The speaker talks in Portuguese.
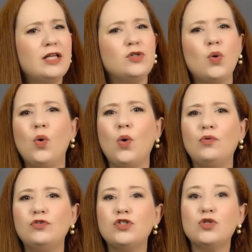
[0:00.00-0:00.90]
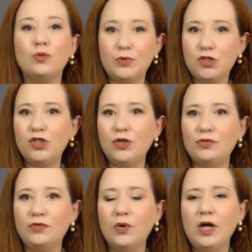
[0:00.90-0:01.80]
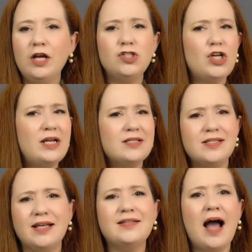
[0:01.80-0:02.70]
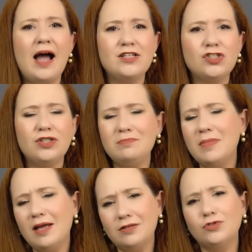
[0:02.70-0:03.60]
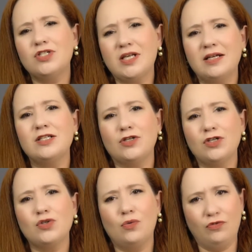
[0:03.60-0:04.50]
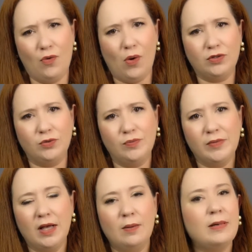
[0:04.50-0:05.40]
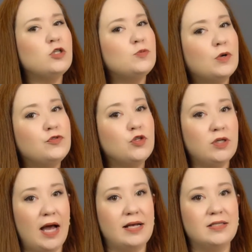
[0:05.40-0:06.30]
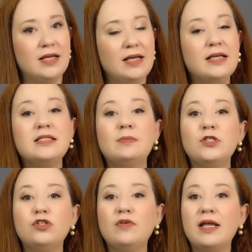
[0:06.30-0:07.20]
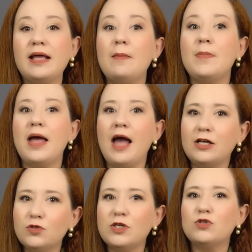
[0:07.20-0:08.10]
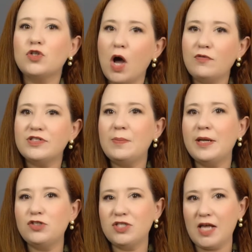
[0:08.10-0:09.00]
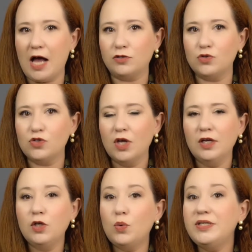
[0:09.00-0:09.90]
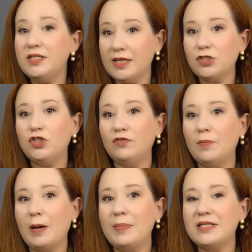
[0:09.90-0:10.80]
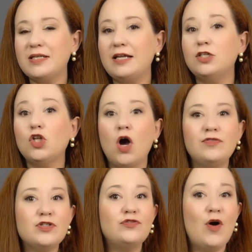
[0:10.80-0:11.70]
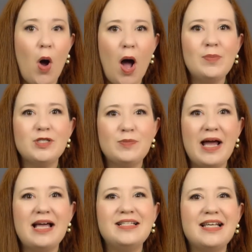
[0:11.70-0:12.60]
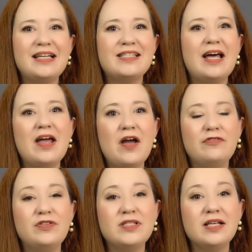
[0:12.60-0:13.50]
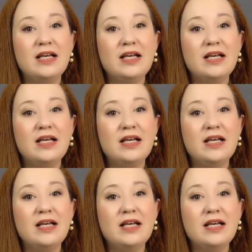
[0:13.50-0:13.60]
que é novo e disruptivo gera ansiedade e medo de sair da zona de conforto. Mas os profissionais que se mantiverem abertos aos novos aprendizados e com iniciativa para pensar em novas formas para realizar as tarefas